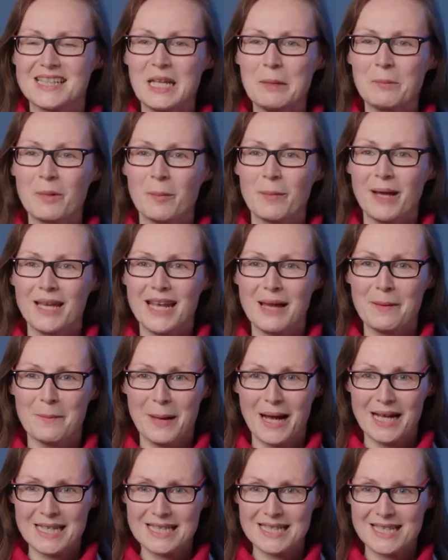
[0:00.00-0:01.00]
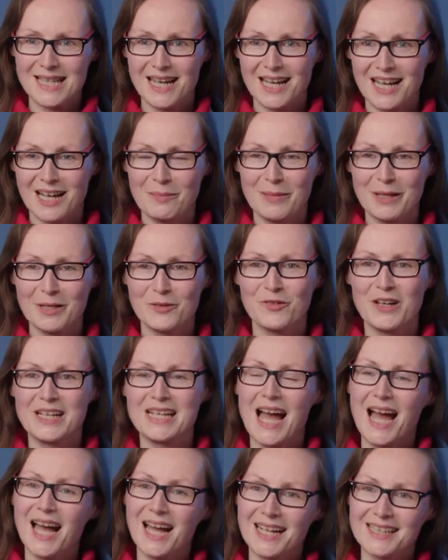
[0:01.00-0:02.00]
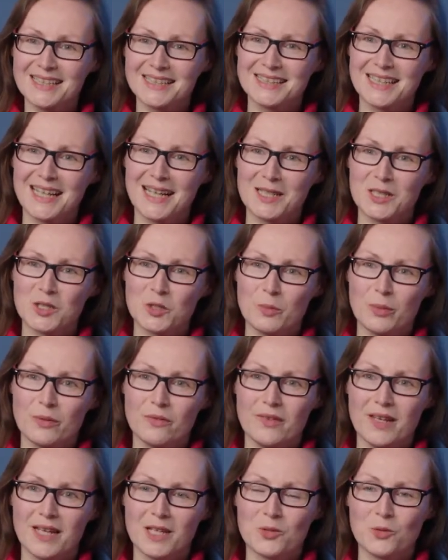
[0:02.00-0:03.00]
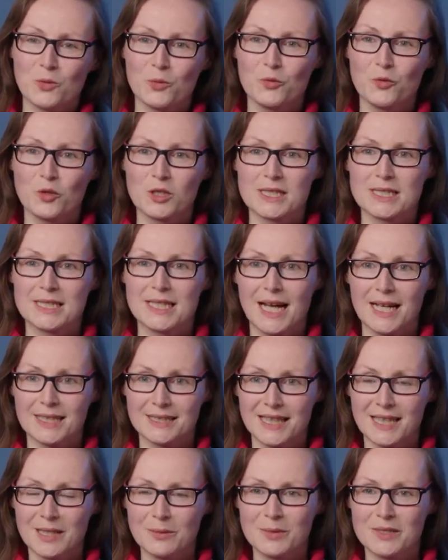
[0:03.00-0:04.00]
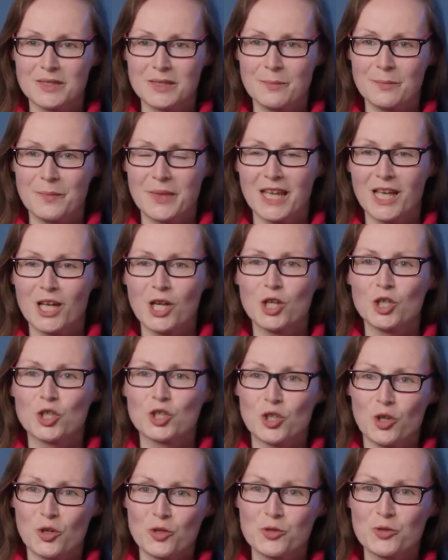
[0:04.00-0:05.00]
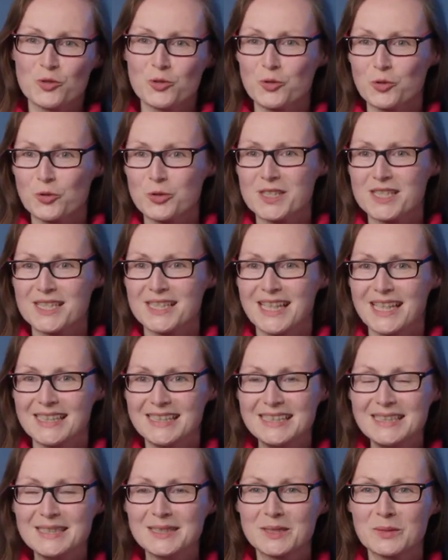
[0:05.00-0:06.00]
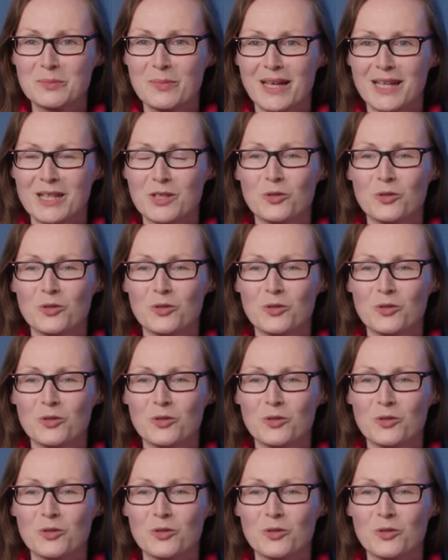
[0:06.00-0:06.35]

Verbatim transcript: Thema meiner Masterarbeit war Nachhaltigkeitsbewertung von Startups. Chancen und Nutzen der Dienstback